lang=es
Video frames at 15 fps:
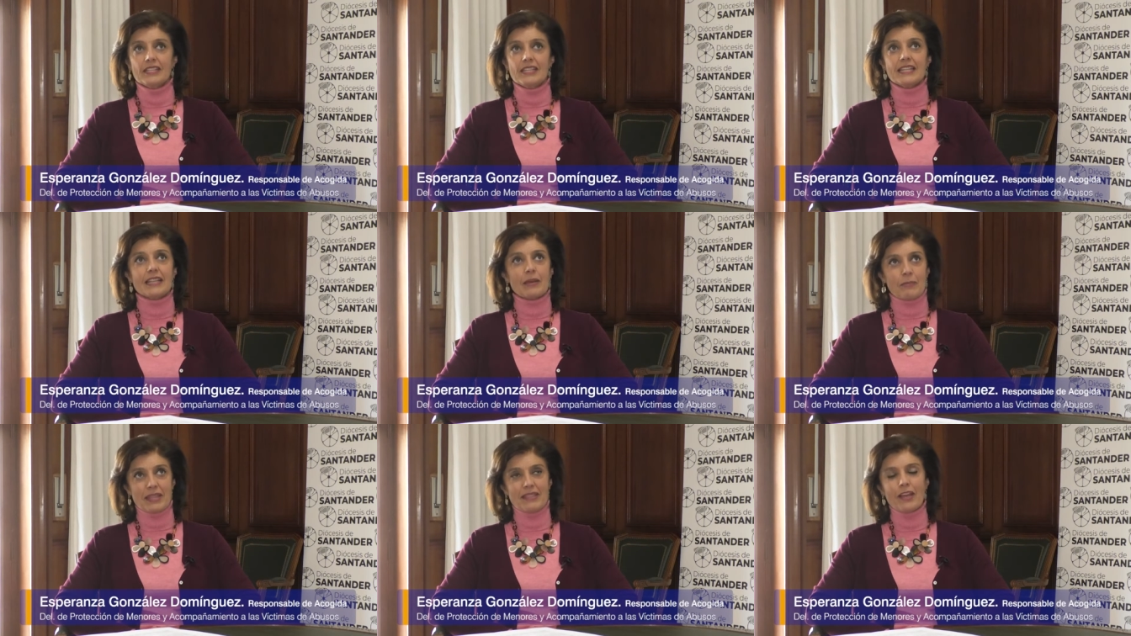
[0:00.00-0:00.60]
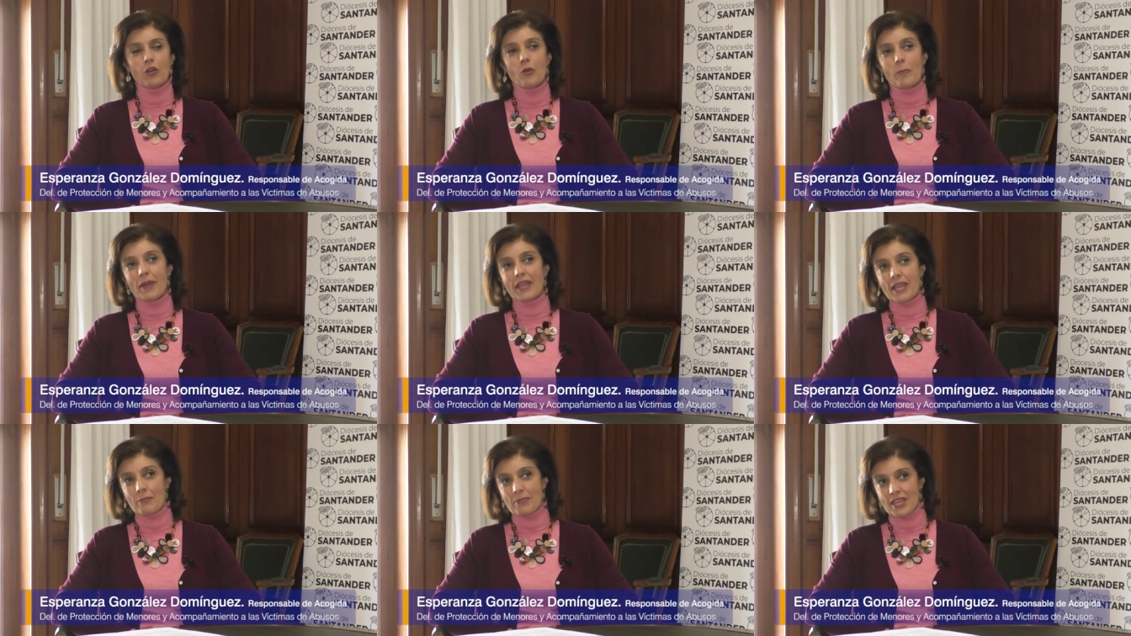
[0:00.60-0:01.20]
y también de
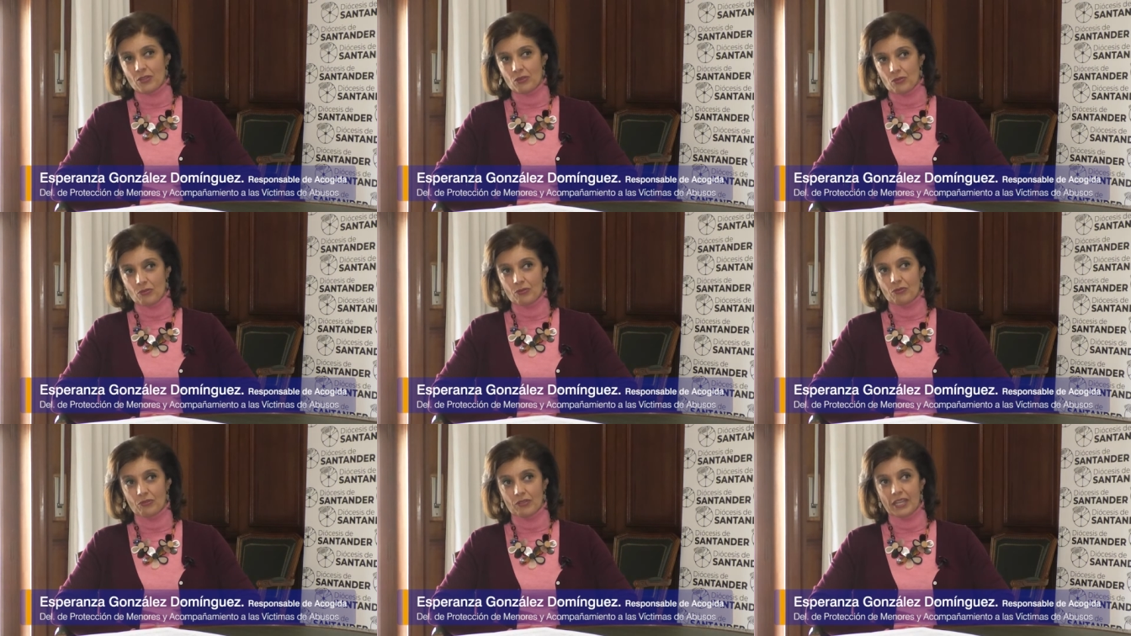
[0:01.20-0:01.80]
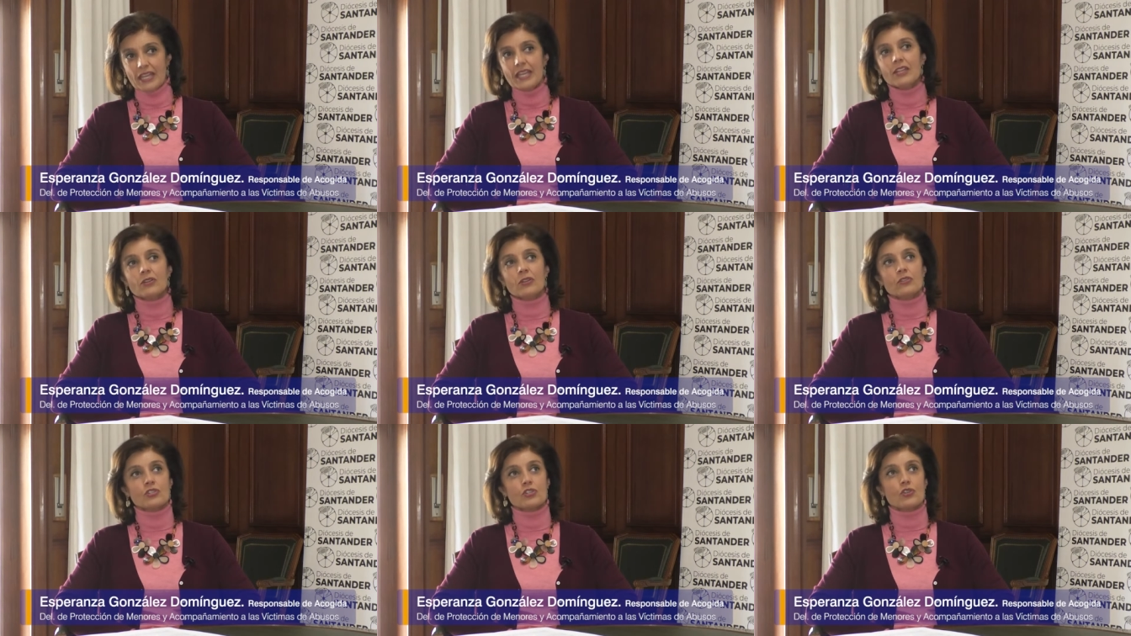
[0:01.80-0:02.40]
acompañamiento. ¿eh?
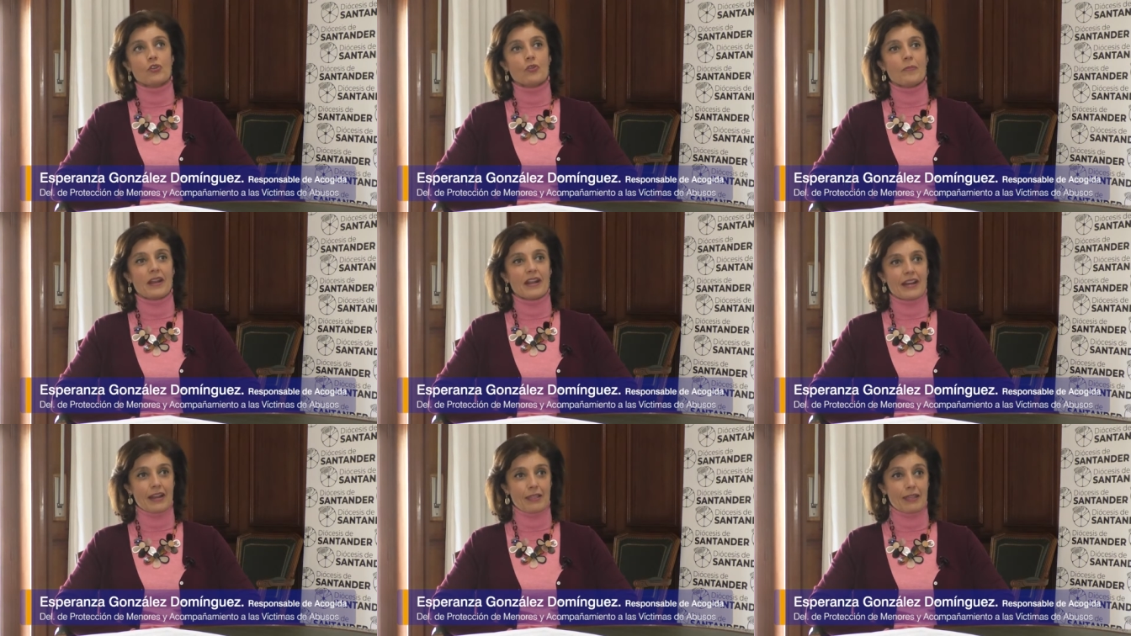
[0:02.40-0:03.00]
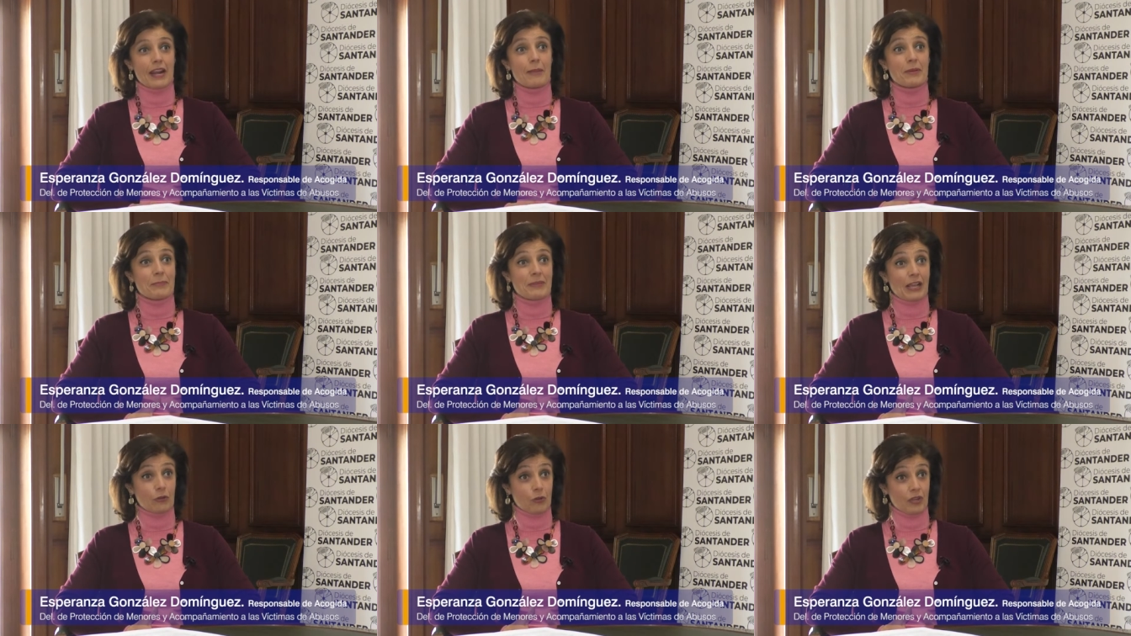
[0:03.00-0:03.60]
No es solo para realizar la
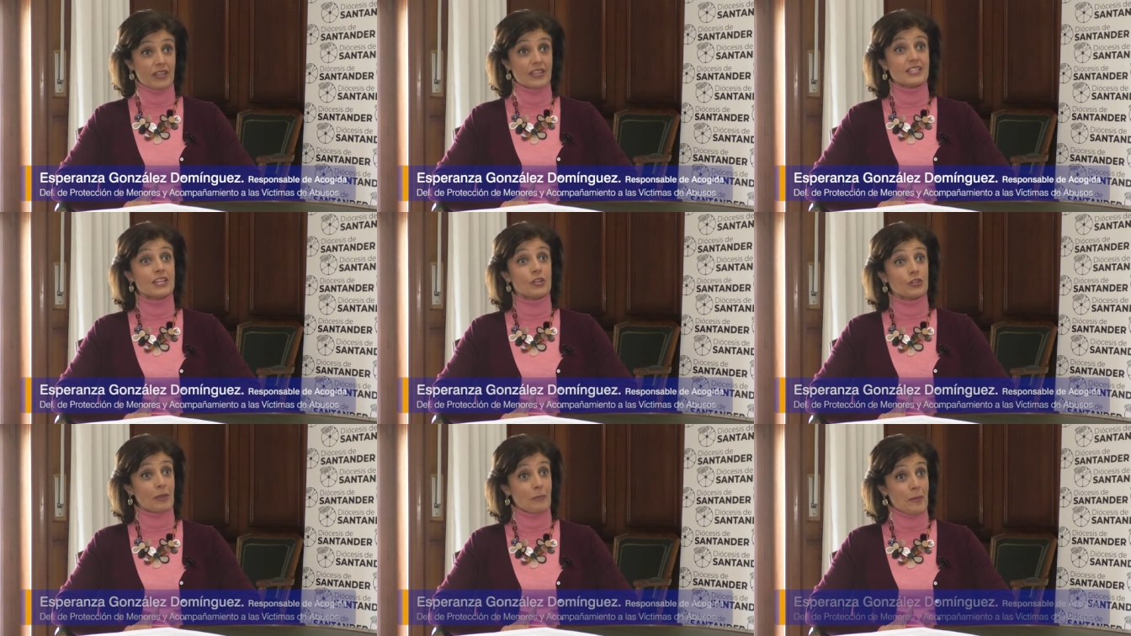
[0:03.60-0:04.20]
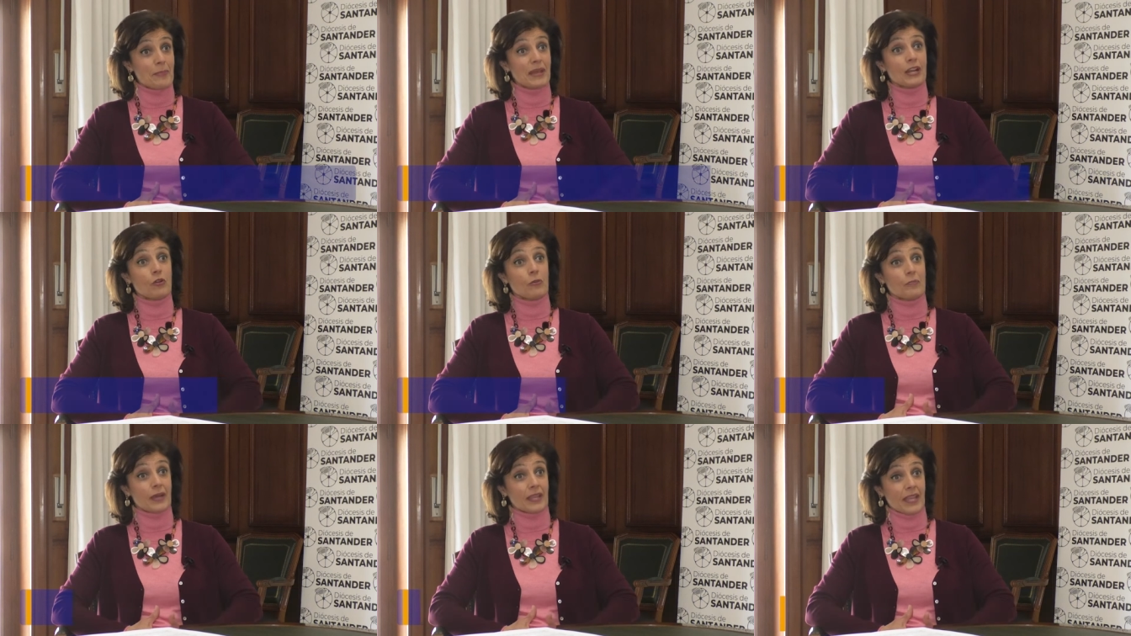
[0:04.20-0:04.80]
primera acogida, sino también para
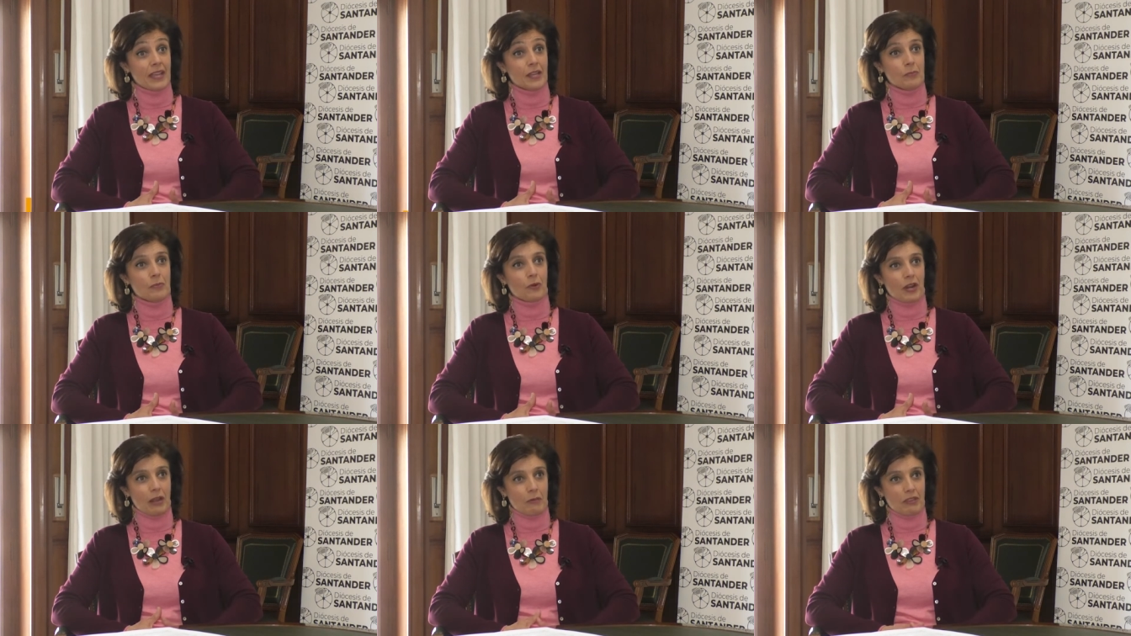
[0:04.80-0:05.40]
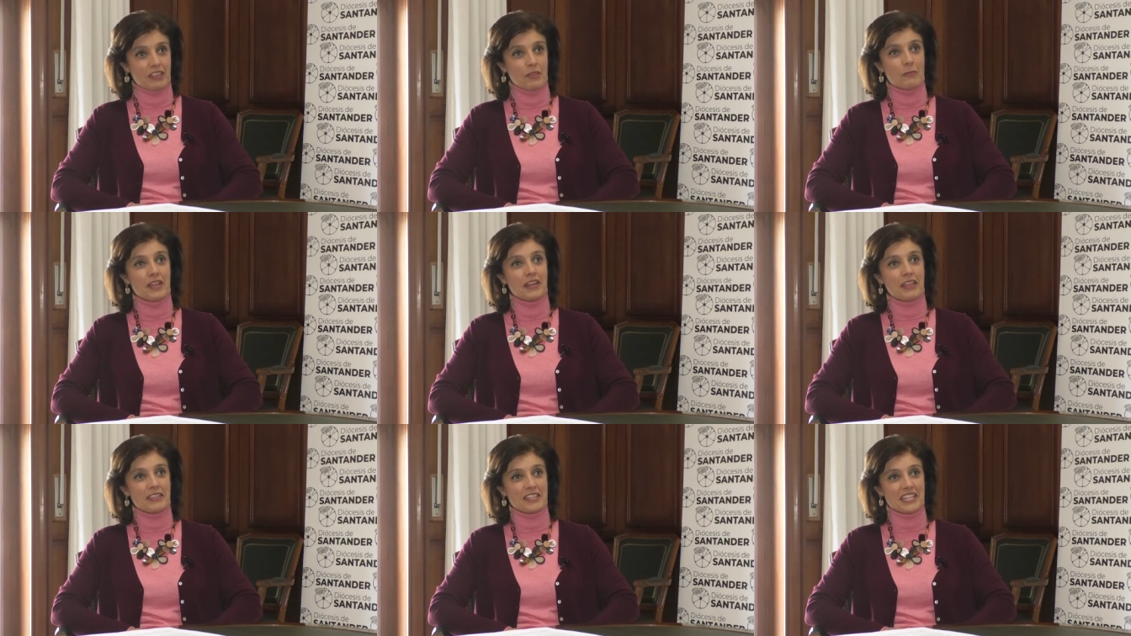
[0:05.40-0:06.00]
acompañar, porque la
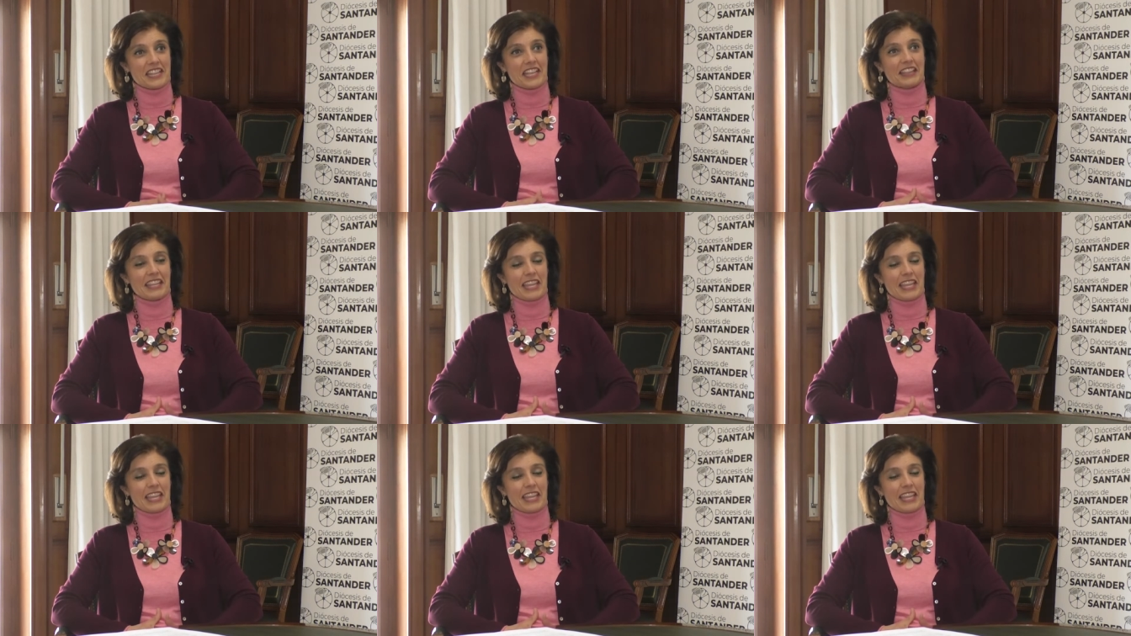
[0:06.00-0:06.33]
víctima necesita